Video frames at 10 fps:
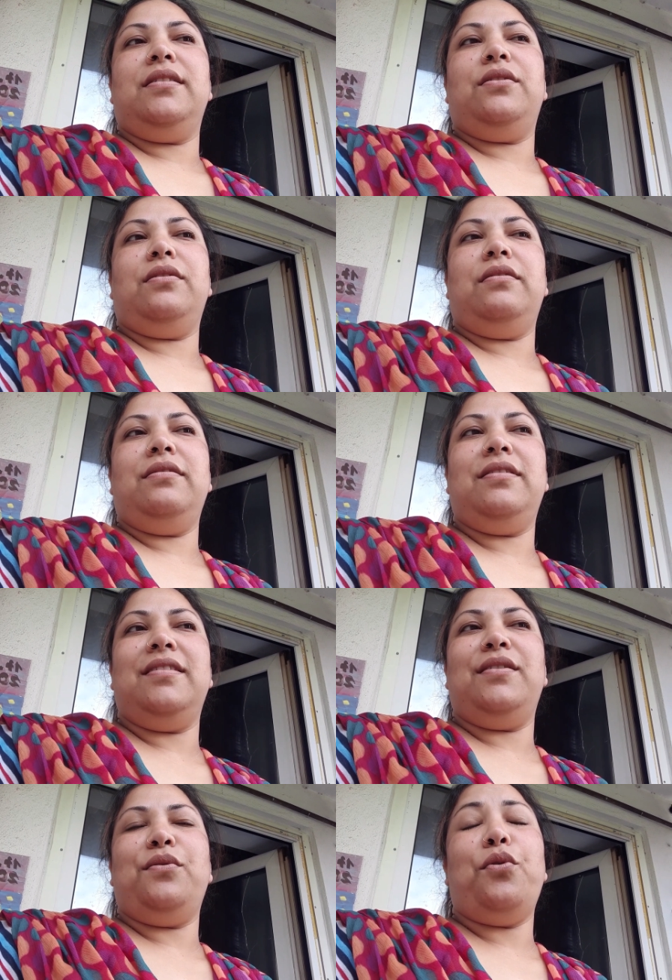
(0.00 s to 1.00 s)
তো
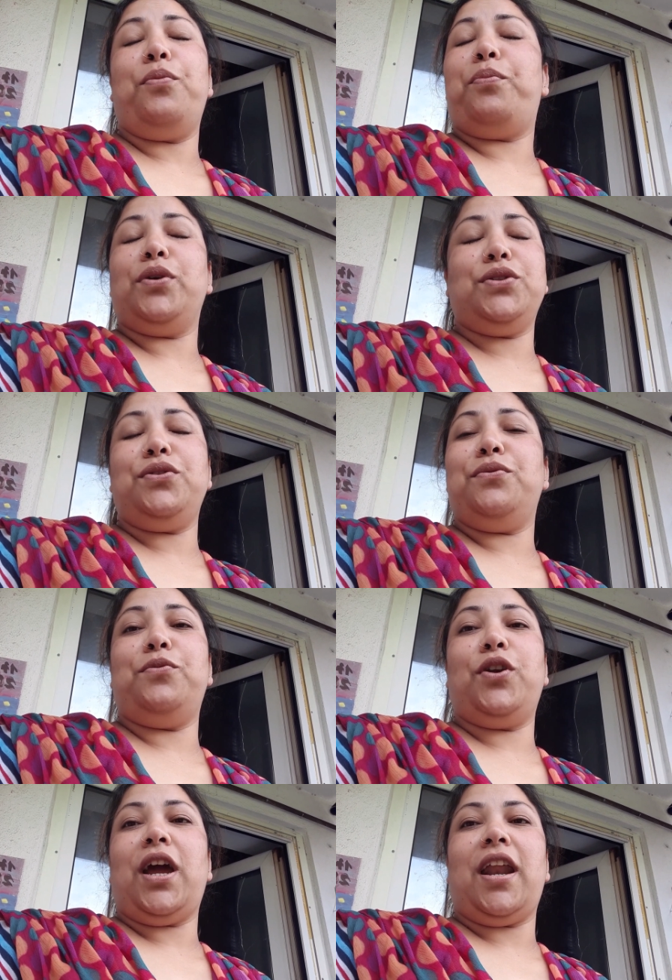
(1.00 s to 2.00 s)
ওর প্রচণ্ড
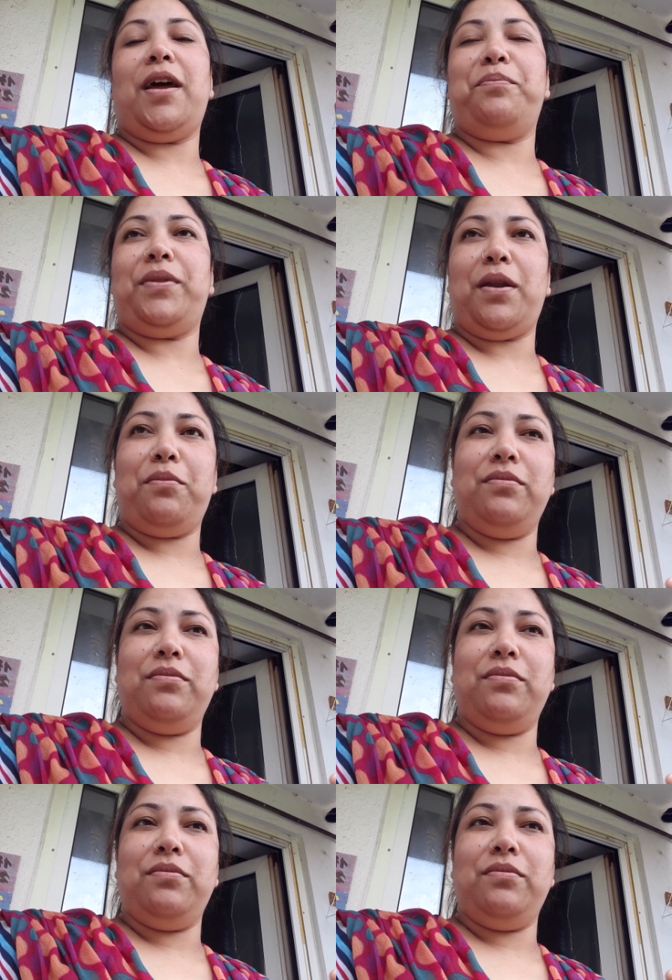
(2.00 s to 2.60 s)
মন খারাপ তার